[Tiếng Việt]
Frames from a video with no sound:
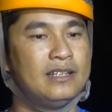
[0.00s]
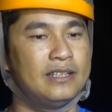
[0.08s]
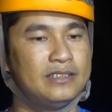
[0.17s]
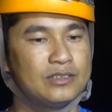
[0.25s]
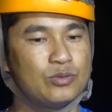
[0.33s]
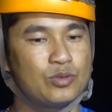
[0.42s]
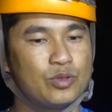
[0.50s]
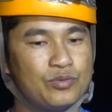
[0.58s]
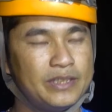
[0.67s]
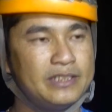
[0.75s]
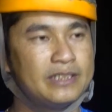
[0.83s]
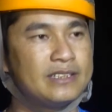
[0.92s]
ảnh hưởng của
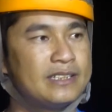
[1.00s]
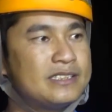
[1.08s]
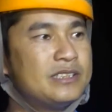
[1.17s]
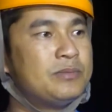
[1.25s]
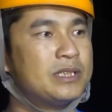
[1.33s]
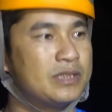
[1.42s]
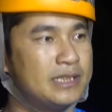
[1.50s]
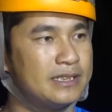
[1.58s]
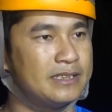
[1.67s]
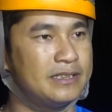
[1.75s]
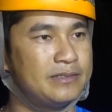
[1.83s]
Covid thì người ta chưa mở cửa,